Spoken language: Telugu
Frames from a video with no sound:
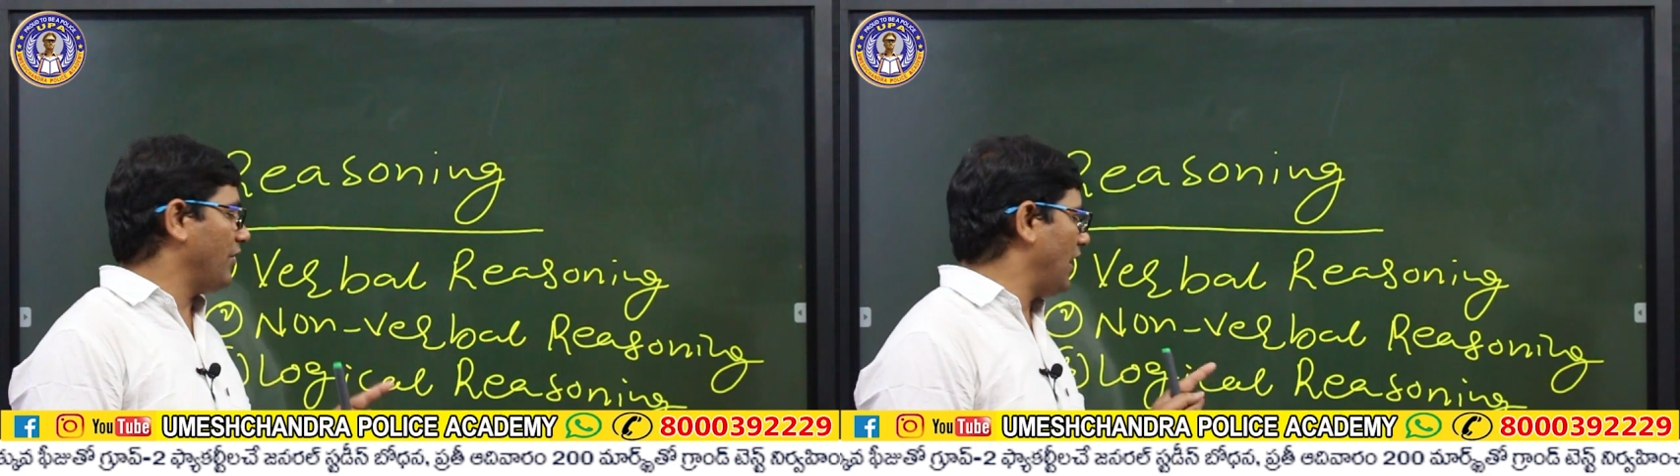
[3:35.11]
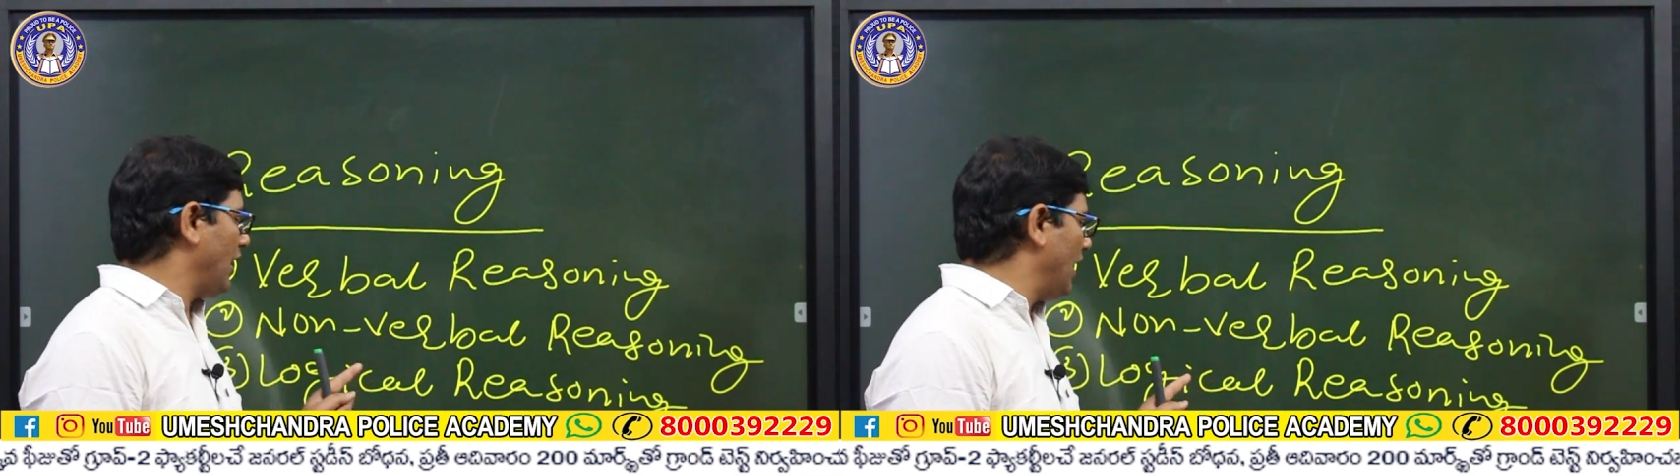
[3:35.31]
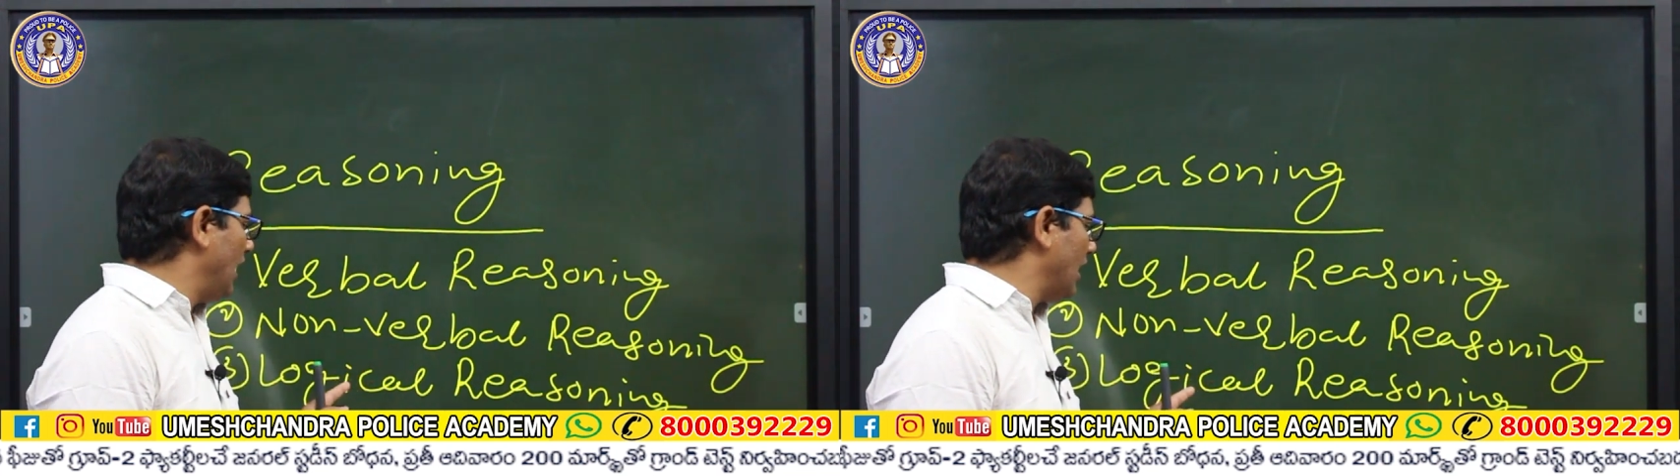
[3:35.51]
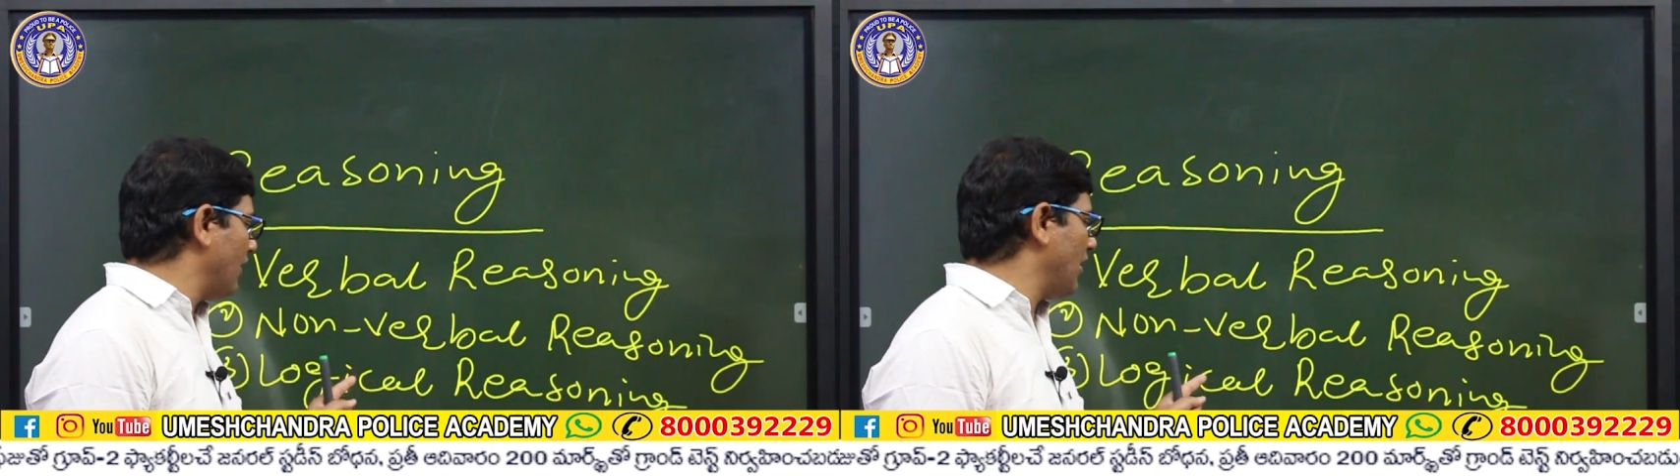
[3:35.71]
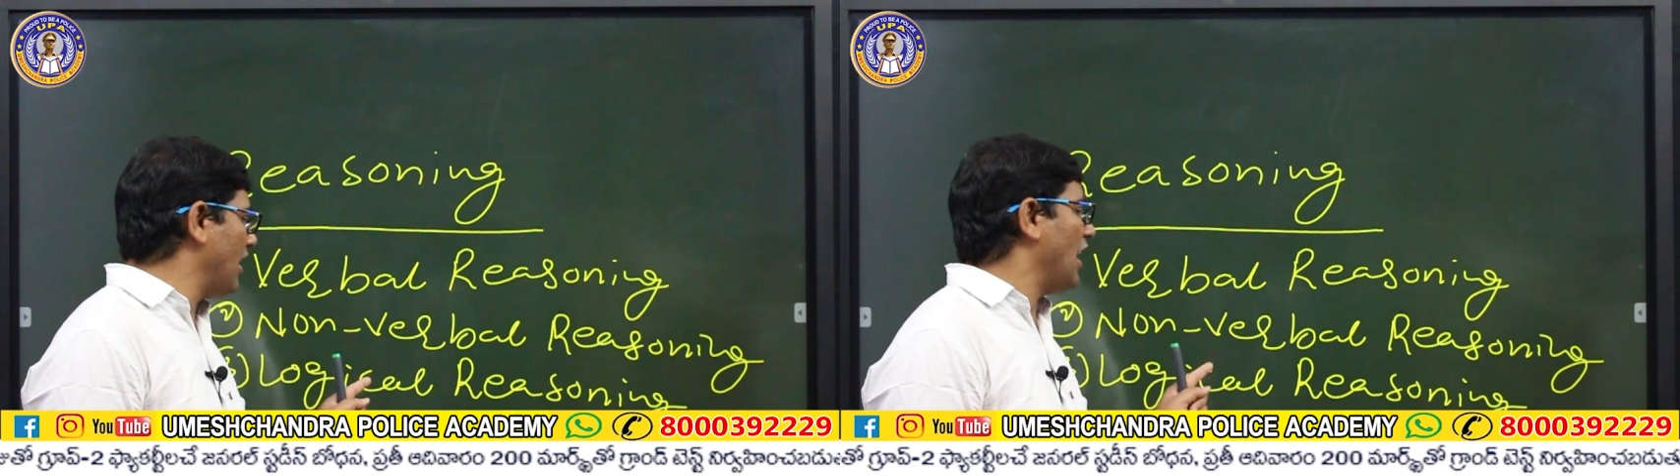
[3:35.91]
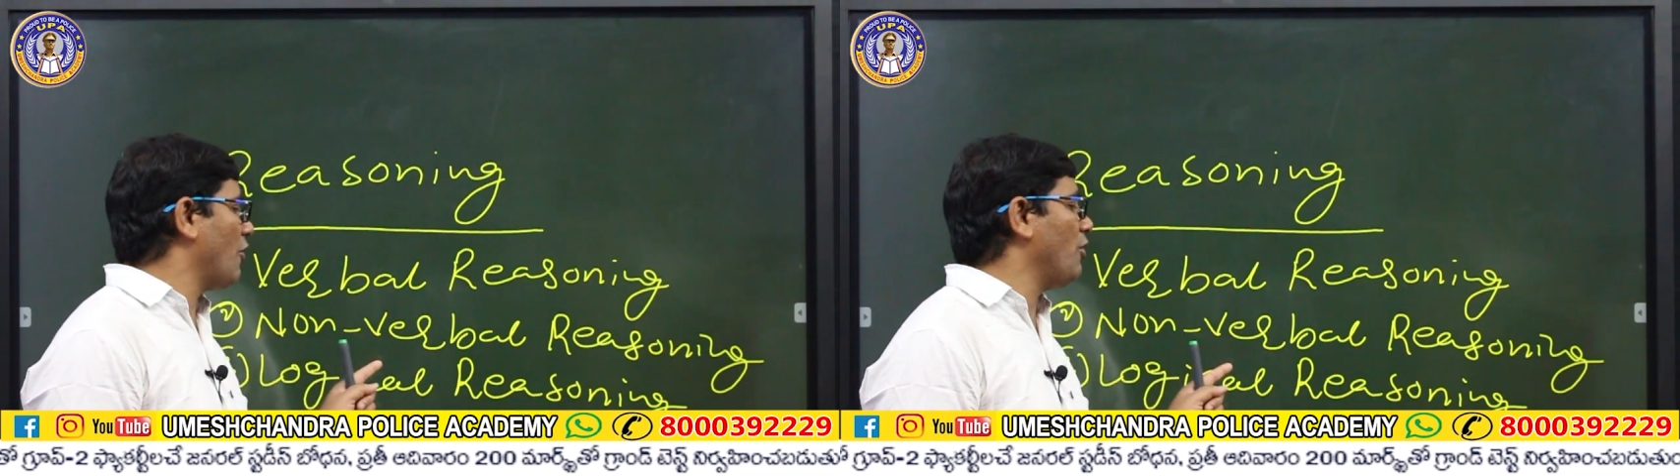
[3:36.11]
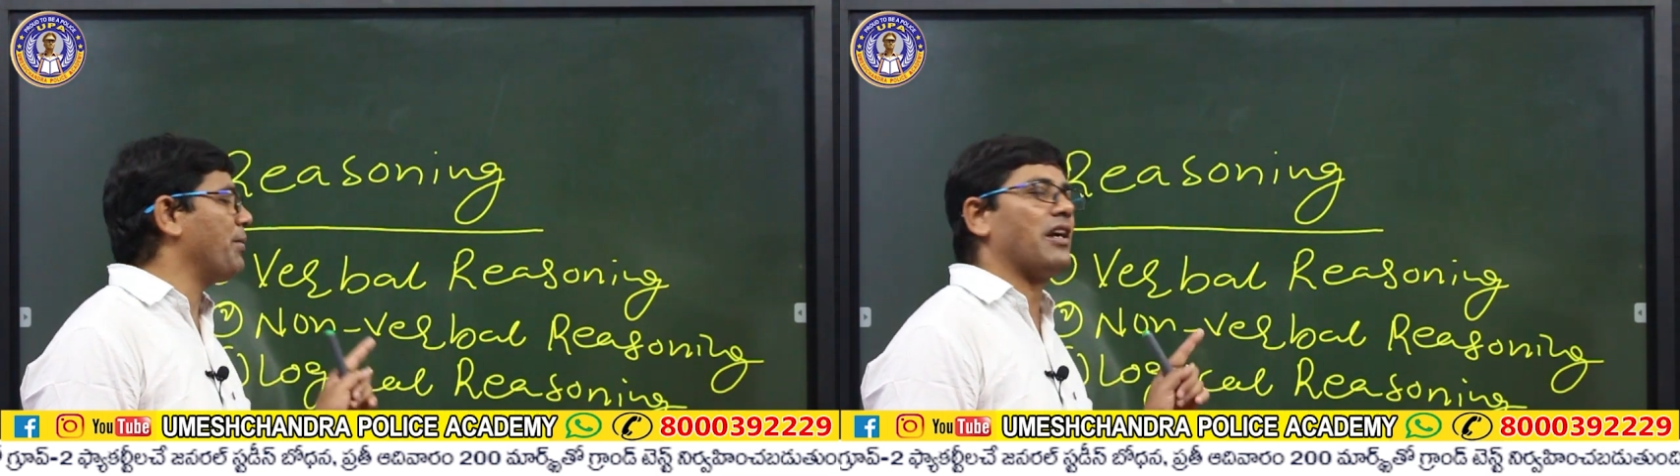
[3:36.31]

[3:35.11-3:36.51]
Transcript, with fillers: దే ఇలాంటివి ఎక్కువ